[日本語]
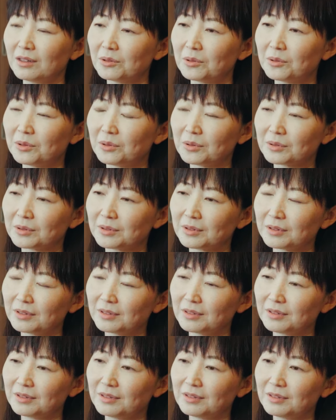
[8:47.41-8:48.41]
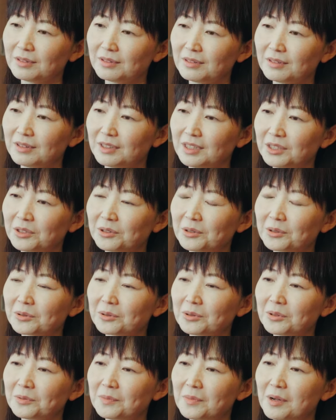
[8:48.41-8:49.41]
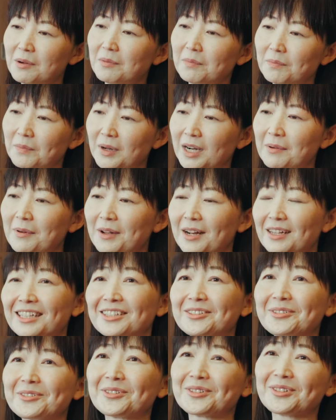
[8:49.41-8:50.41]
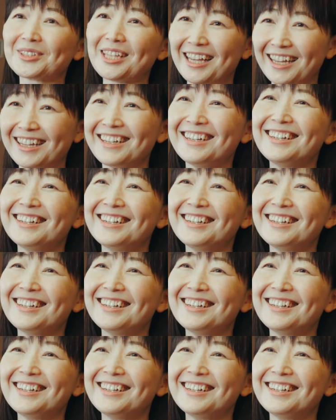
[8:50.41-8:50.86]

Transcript: こういろいろこうバラバラなところで